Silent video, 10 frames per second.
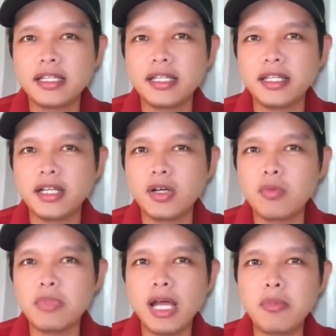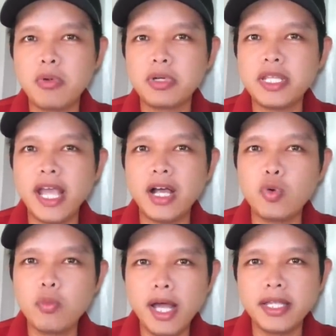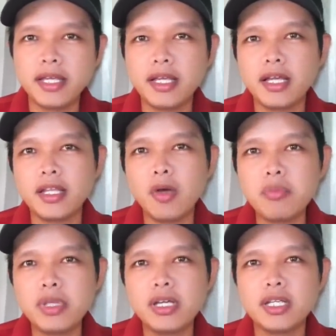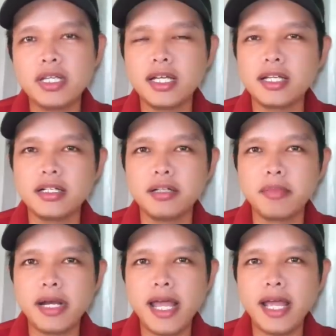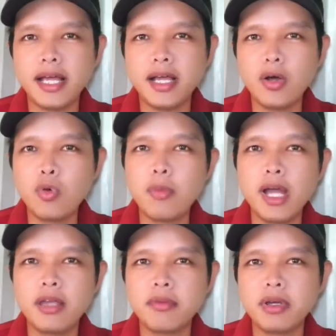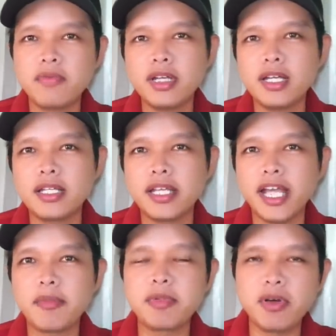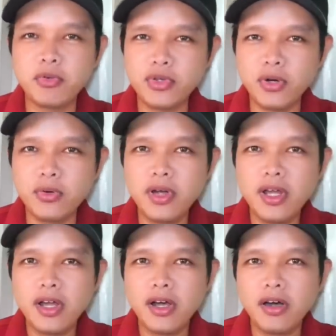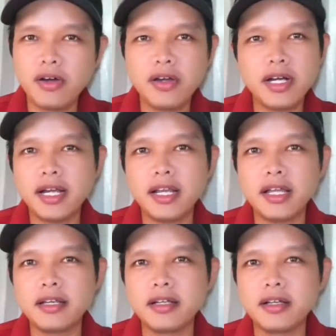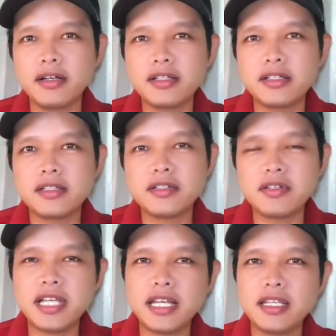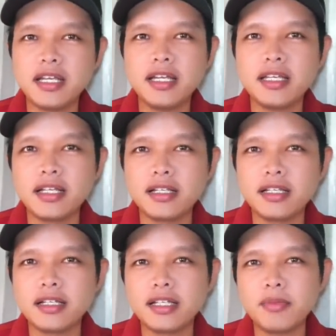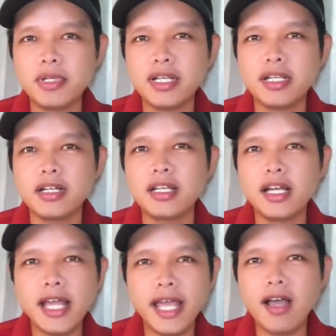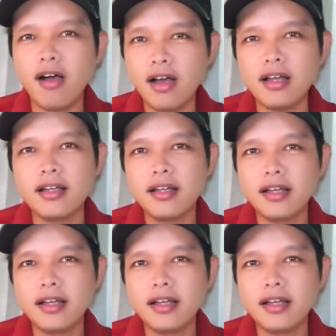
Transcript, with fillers: thì cũng là một cái dạng u mê, giống như những cái người mà đang u mê bên phía Thiền Am Bên Bờ Vũ Trụ. Họ nói rằng là đừng có so sánh, đừng giống như là đừng có lên án họ,